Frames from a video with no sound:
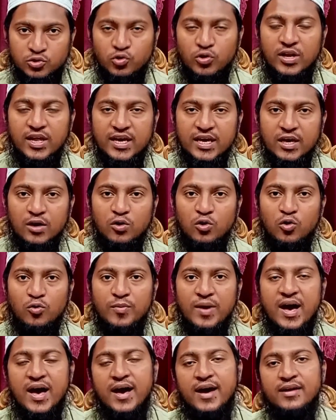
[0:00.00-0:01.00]
চলে গেল
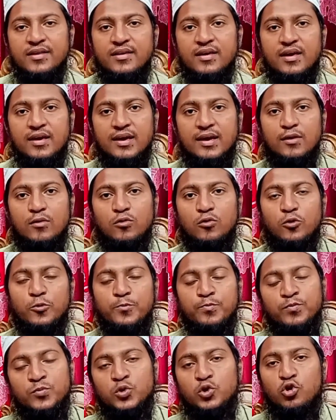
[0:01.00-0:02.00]
বা হারিয়ে গেল
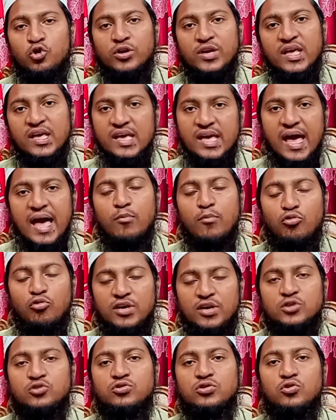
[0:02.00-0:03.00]
তখন এই
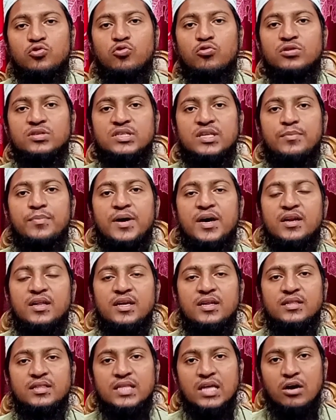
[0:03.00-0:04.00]
আমলটা যদি করতে
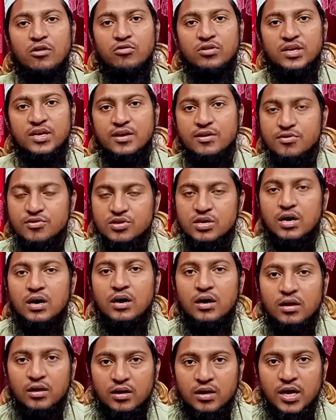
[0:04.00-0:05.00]
পারেন তাহলে ইনশা
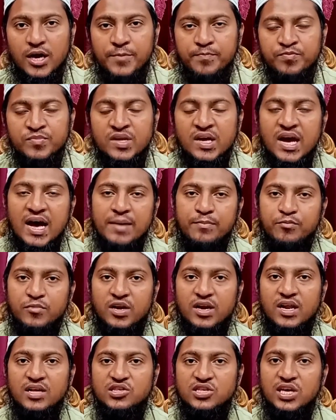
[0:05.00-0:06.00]
আল্লাহ
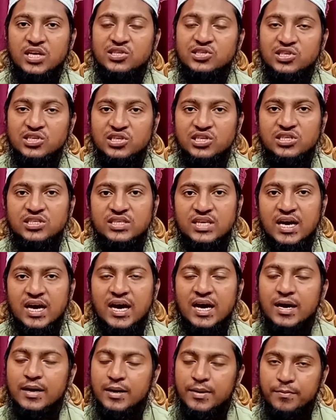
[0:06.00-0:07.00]
আপনারা সেই জিনিসটা
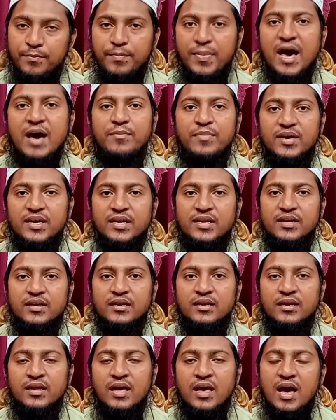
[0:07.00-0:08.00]
পাবেন
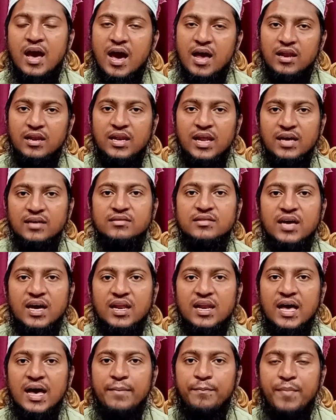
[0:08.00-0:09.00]
আল্লাহ
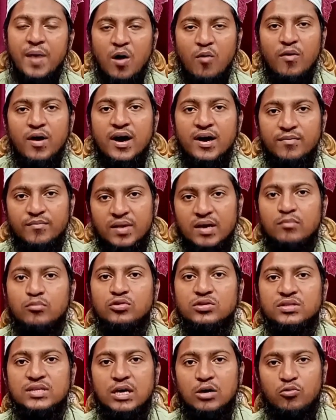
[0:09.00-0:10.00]
তালা পাওয়ার
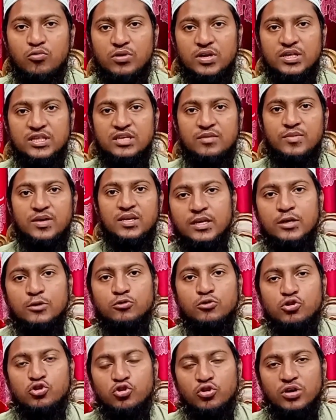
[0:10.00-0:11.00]
ব্যবস্থা করে দেবেন
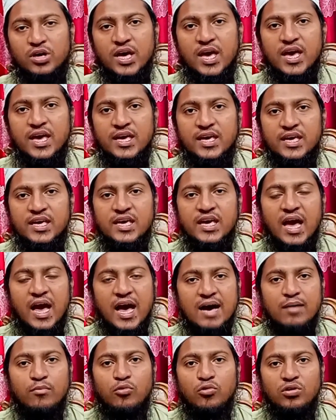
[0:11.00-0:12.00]
দর্শক এই
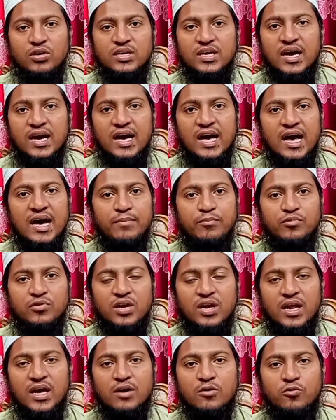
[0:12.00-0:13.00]
আমলটা
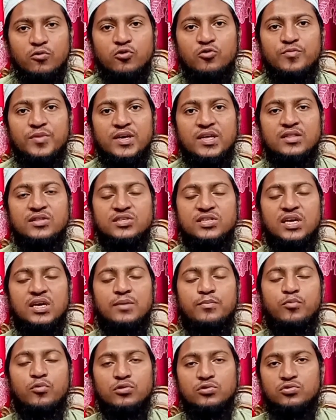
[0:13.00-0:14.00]
আপনারা করবেন যে
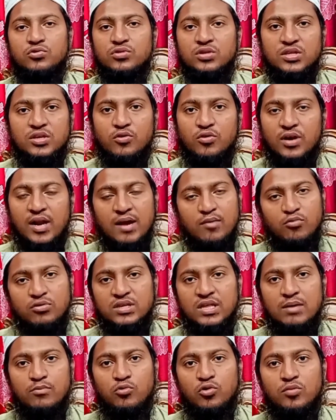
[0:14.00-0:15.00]
পদ্ধতিতে করার
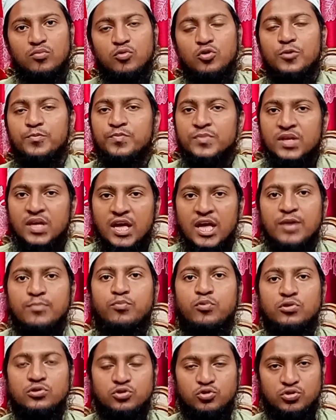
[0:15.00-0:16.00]
কথা বলবো এই
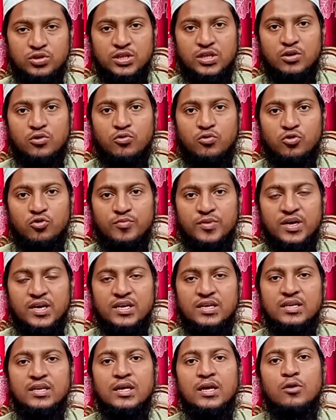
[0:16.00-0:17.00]
পদ্ধতিতে
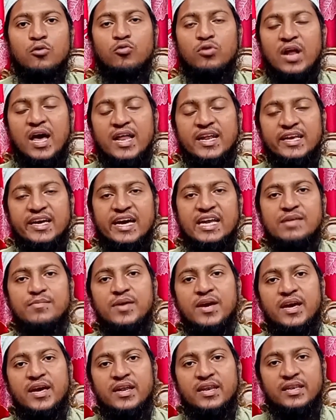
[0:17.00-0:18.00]
করবেন কোরআনে
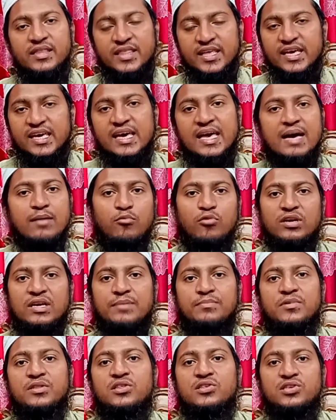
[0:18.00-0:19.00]
কারিমের থেকে আমলটা
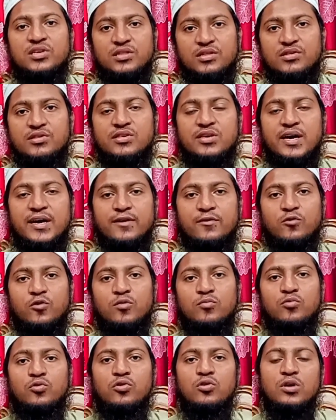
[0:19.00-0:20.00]
আপনাদের সাথে শেয়ার
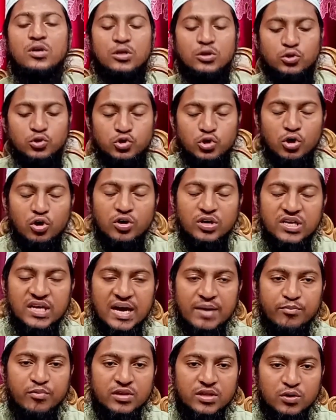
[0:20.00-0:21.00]
করব যখনই
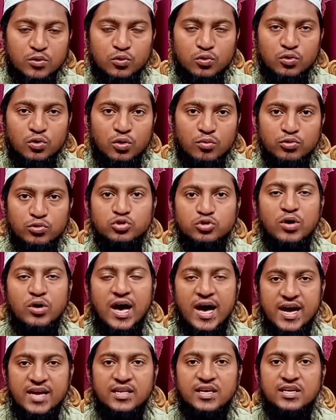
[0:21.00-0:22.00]
আপনাদের কোনো অবস্থা
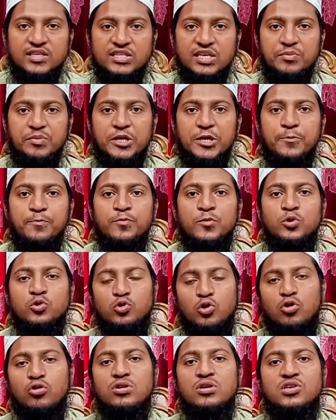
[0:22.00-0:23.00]
হারিয়ে যাবে
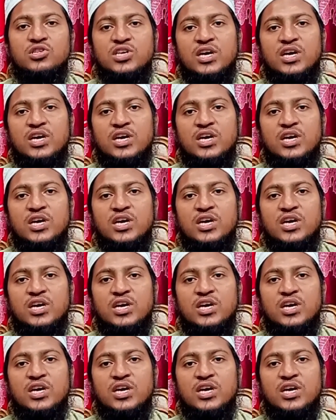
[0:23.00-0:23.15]
তখন